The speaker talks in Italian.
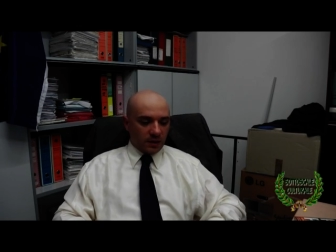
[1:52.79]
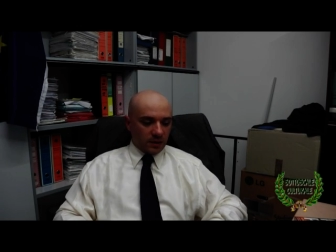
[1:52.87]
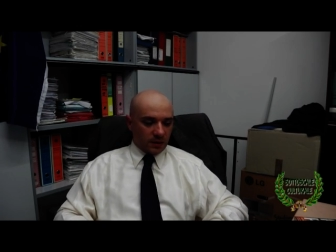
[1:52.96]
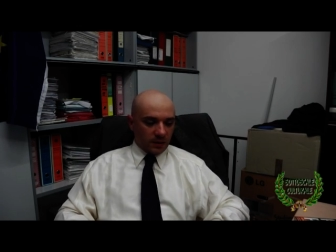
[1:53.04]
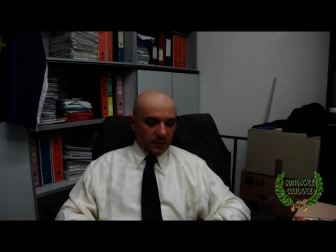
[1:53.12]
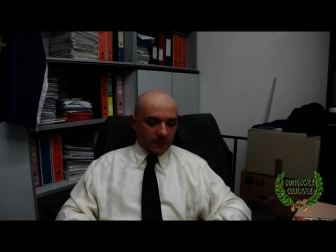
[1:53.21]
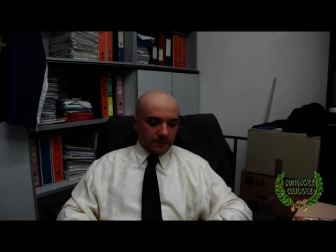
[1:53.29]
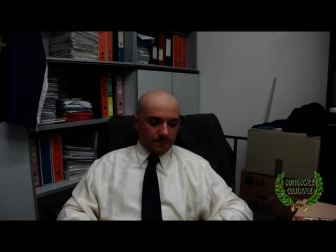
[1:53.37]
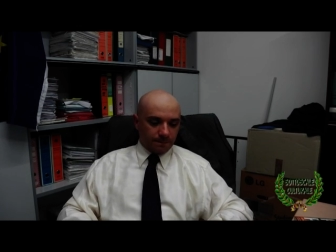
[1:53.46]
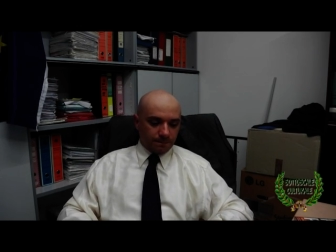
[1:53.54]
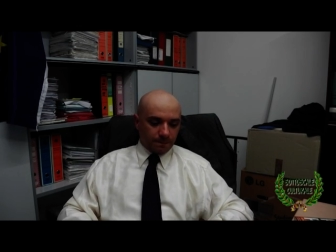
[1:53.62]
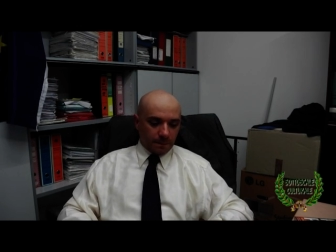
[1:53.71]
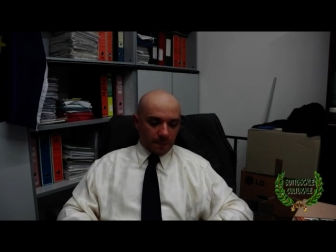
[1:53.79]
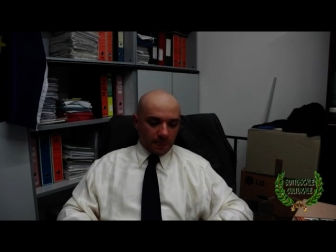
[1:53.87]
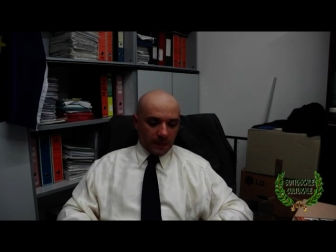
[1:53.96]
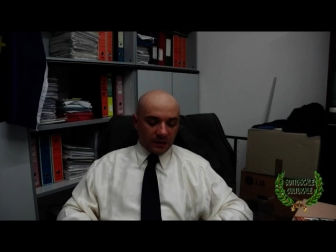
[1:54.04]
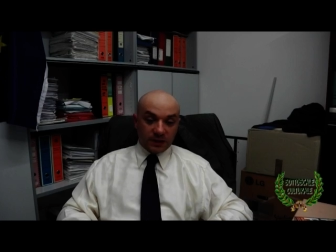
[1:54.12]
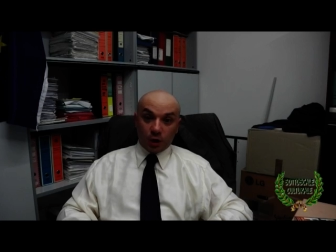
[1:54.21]

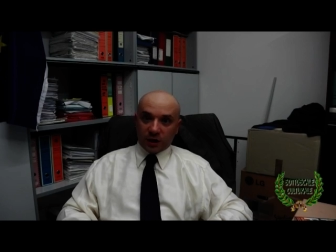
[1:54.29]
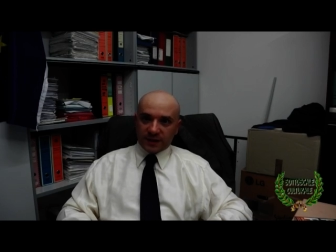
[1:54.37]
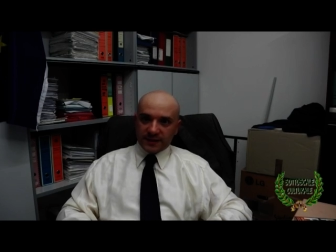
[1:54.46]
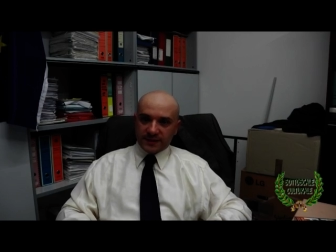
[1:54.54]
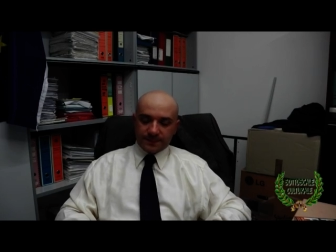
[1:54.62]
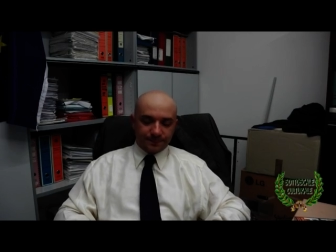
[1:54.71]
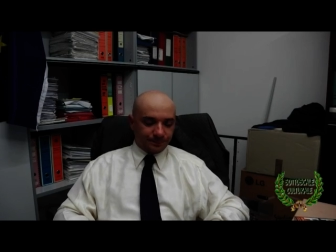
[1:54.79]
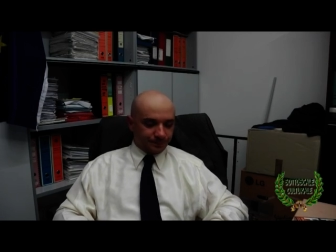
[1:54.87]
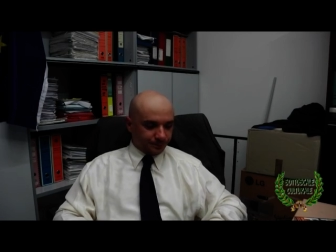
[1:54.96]
ehm, di Lorenz.